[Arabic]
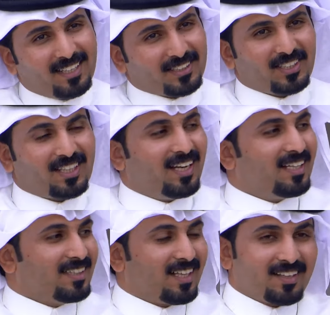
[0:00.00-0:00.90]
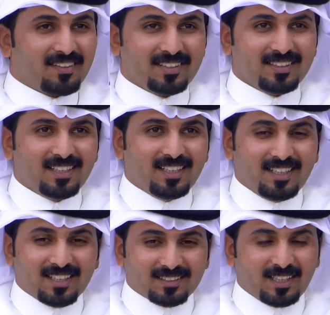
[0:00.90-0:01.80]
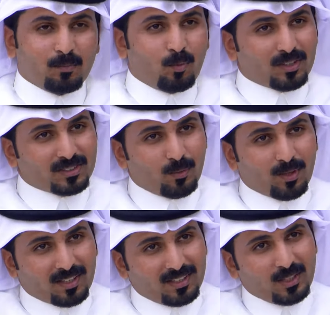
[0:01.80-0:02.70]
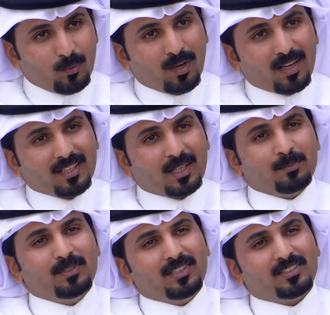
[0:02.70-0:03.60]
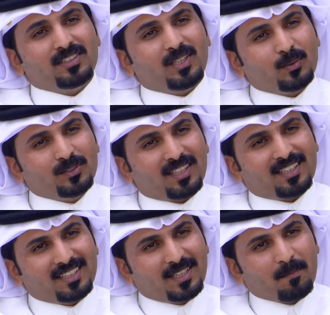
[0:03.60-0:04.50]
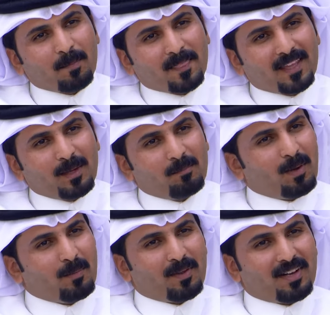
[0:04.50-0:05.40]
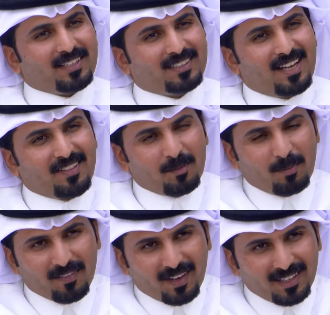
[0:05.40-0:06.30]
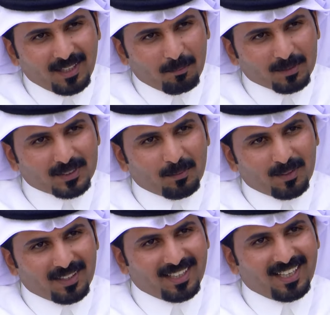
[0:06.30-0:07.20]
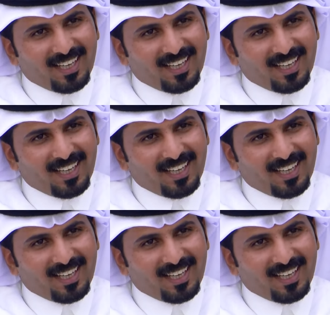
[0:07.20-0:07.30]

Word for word: اخشرة لا تعرضني القطع المواصل والرحيل والله ان كبدي حزينة وجرحية ما برأ أتلذذ بعض الأحيان بالصبر